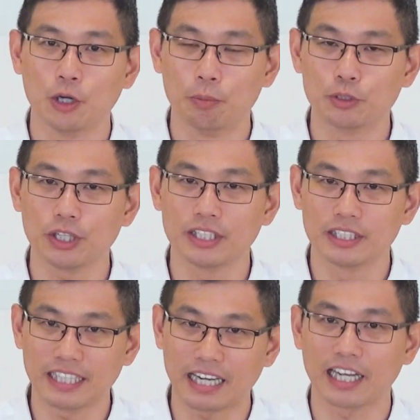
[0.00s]
我们就一
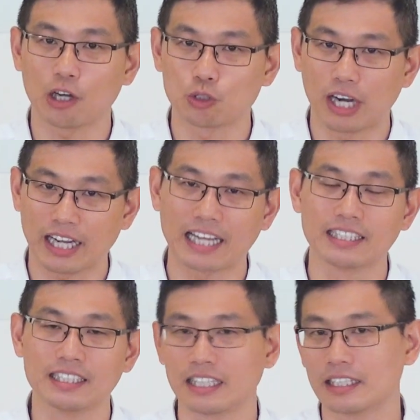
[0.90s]
直强烈要求他看医
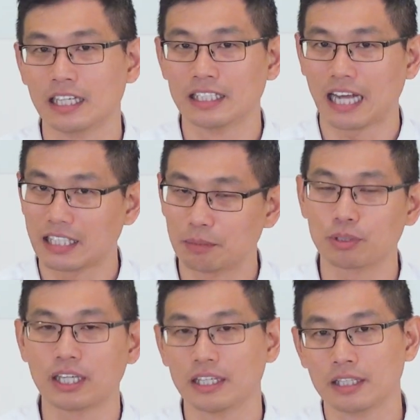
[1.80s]
生，他一直
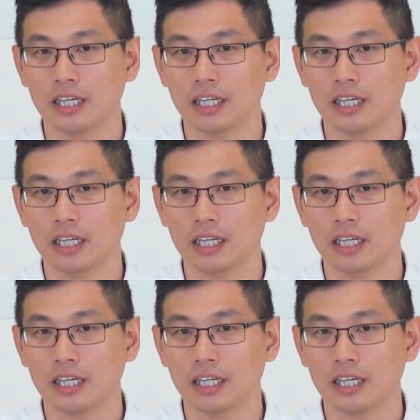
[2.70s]
不肯，